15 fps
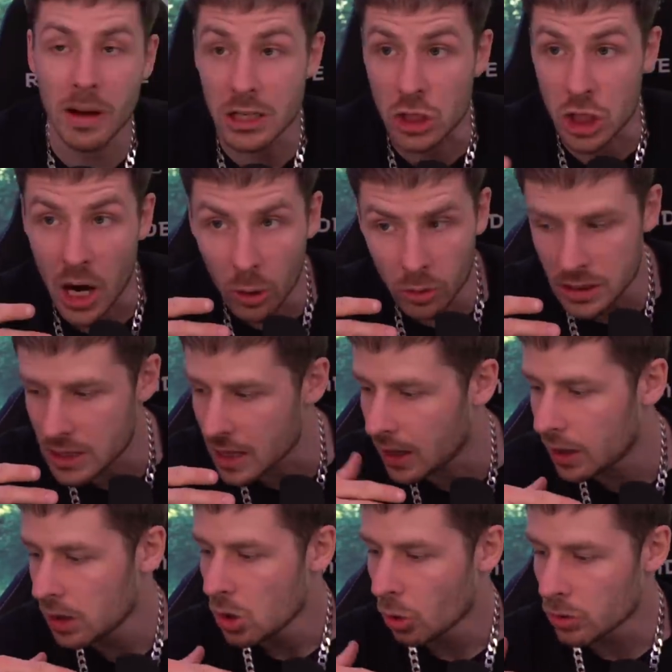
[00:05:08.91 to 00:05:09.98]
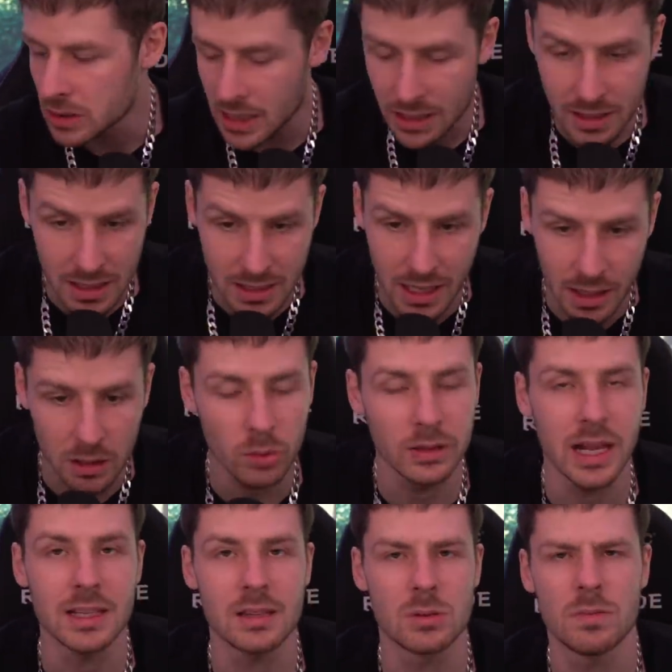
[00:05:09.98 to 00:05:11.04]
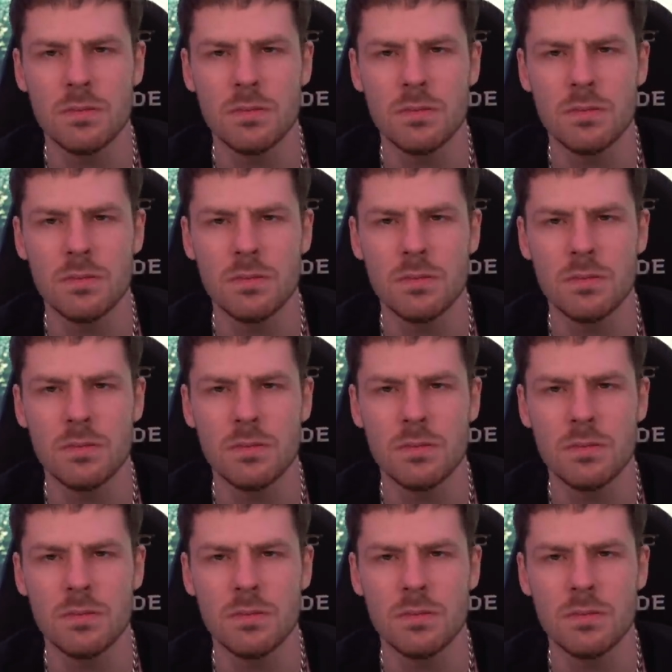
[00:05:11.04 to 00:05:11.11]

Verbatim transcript: Und man schaut ja und sieht das dann und denkt